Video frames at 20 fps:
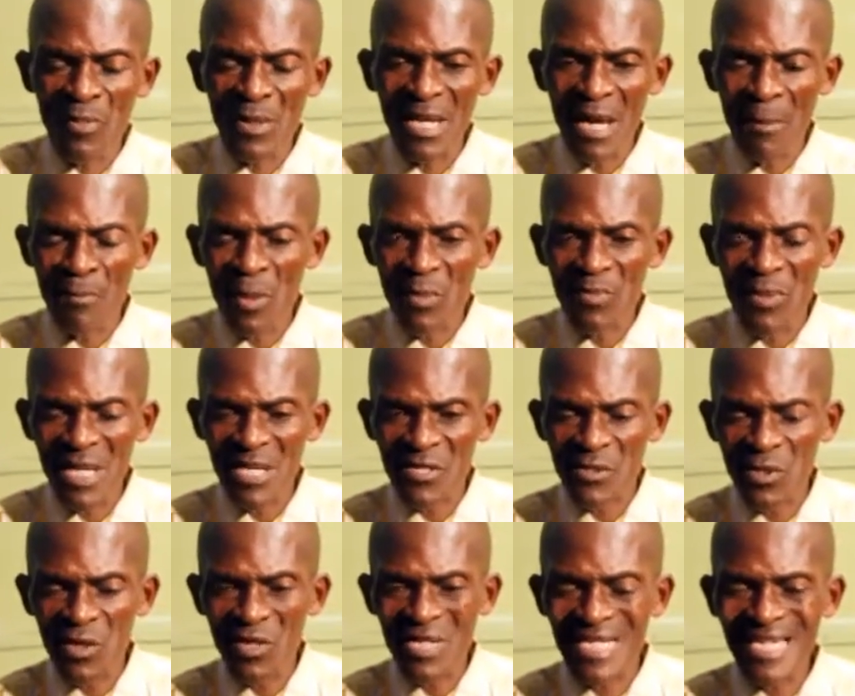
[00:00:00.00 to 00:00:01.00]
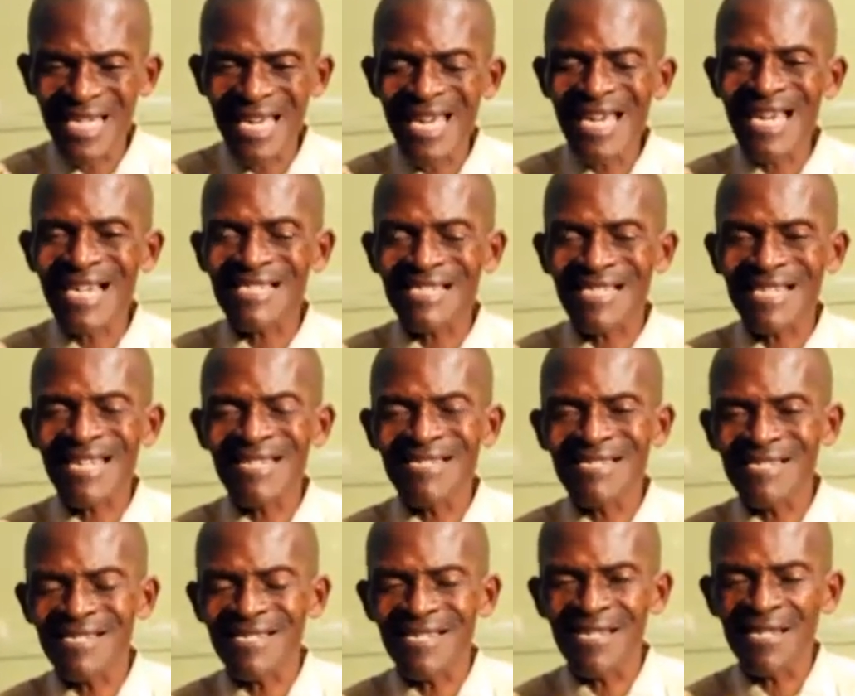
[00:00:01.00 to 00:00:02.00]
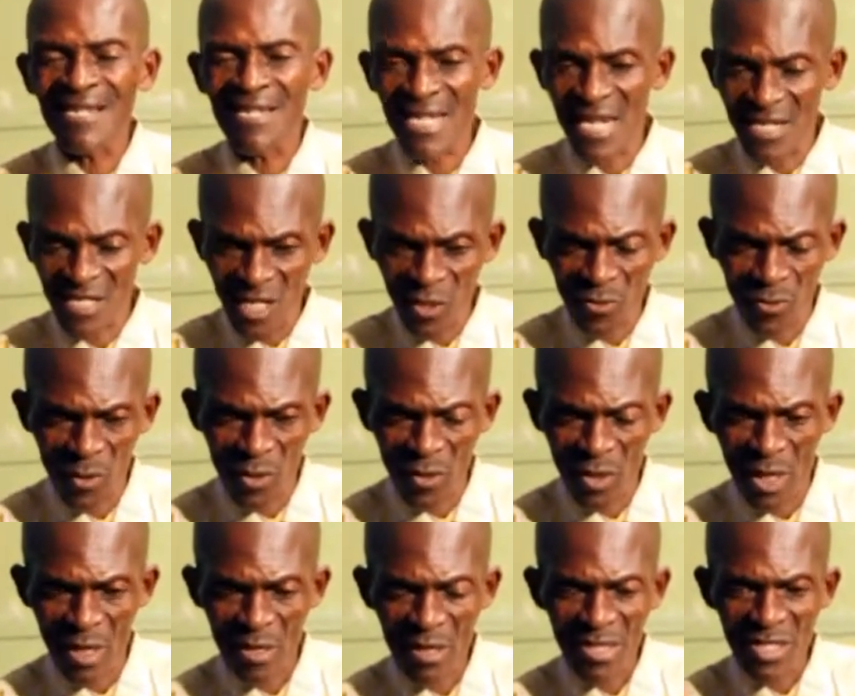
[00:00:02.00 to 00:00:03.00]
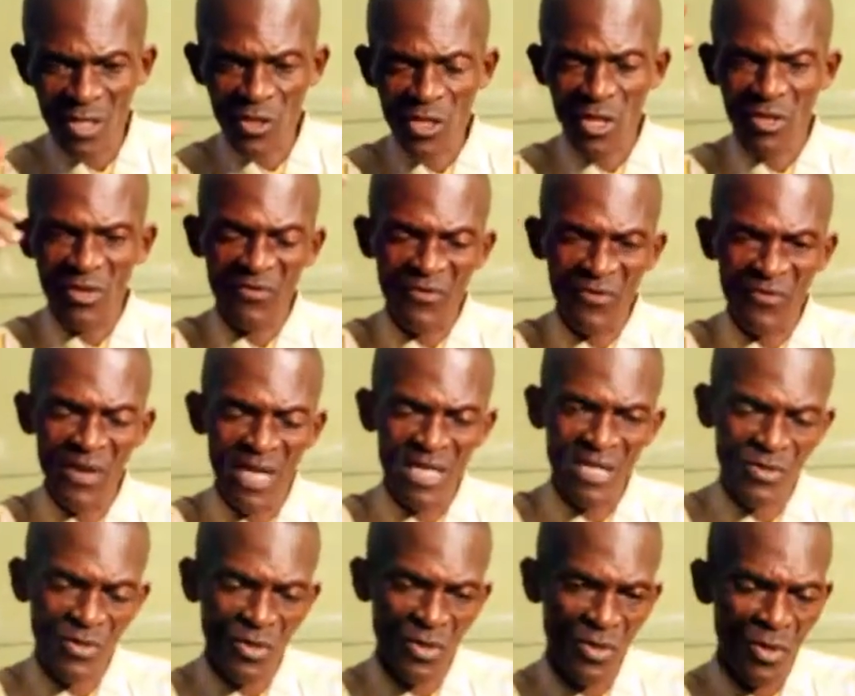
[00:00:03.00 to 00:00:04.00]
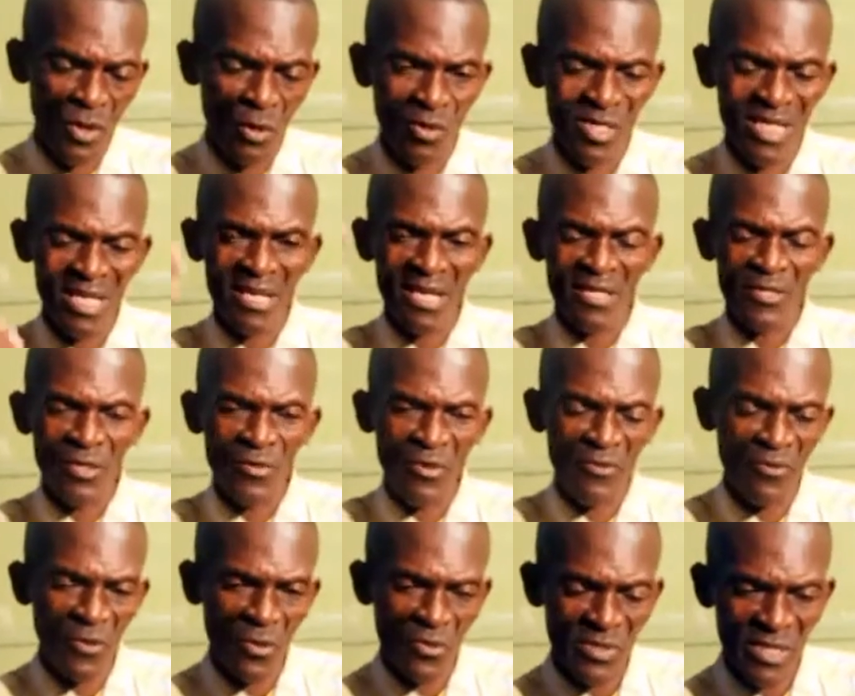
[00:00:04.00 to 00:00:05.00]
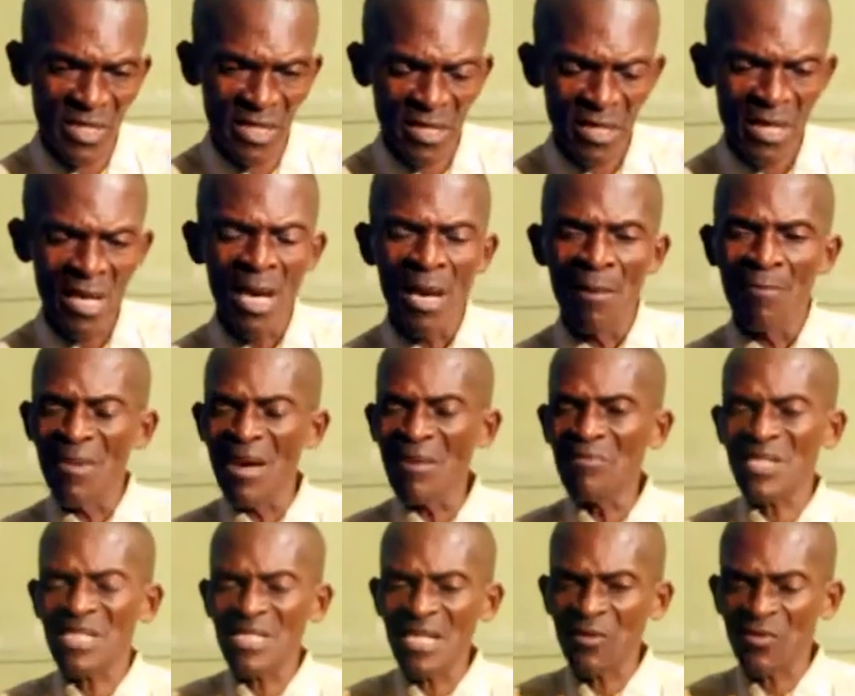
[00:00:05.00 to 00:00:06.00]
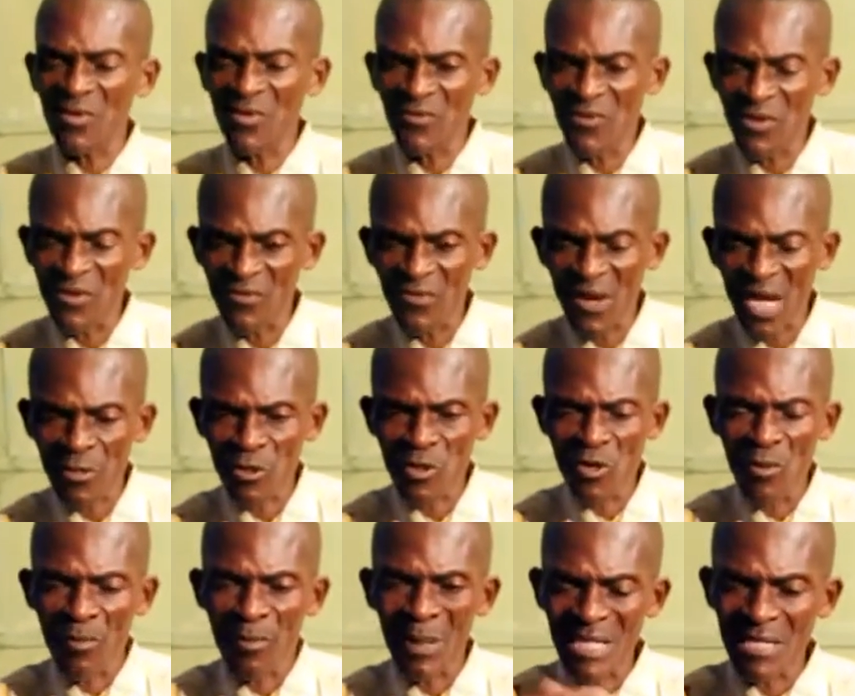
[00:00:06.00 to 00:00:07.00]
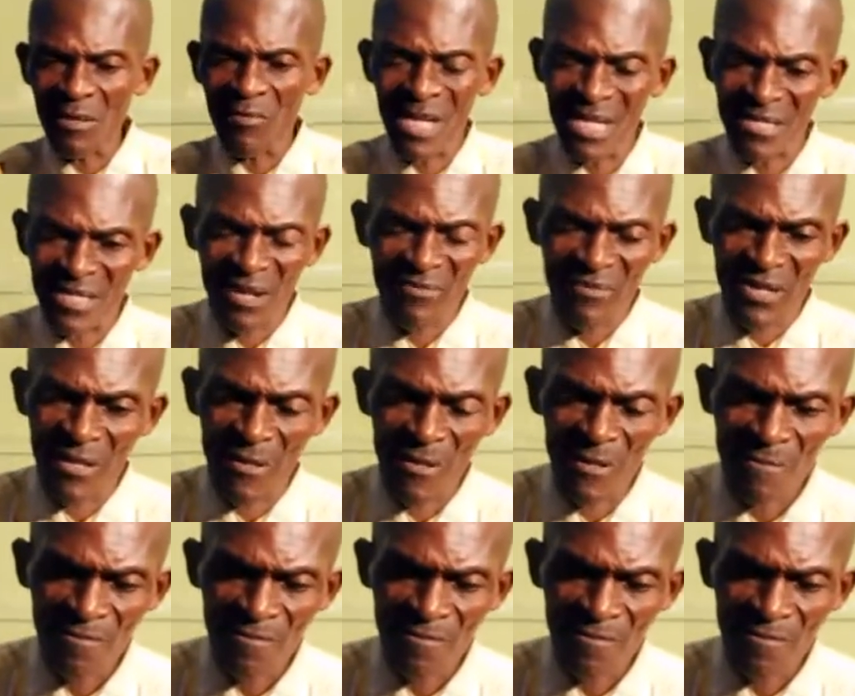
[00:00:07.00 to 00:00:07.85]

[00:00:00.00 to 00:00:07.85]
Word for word: la population qui est externisée, la diaspora, les gens qui vivent à l'extérieur, au-delà de nos frontières. Même ceux qui vivent à deux pas de Brazzaville,